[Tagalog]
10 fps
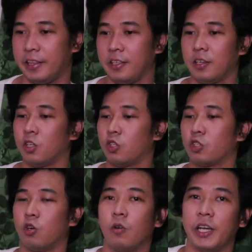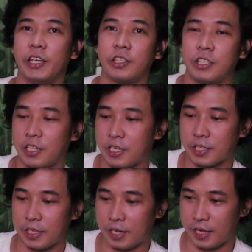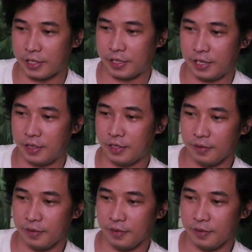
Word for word: Oh, yes, so, ngayon, Daddy. check na natin